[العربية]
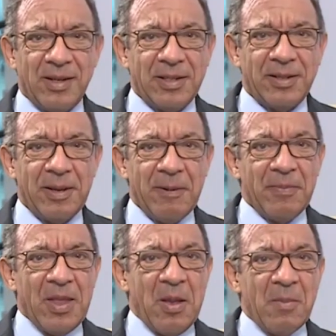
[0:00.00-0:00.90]
كبيرة
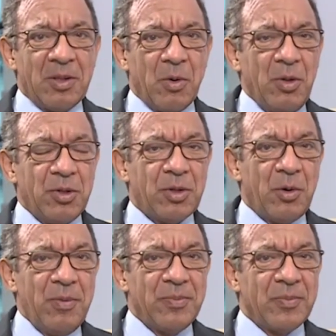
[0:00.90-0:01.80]
بكل
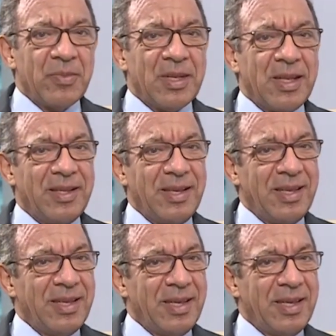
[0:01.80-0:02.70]
الأديان وأن
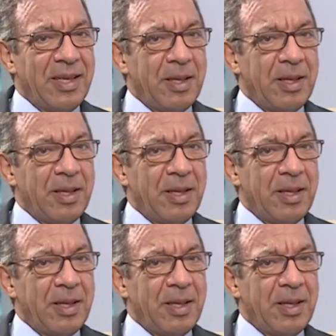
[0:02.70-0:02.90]
هناك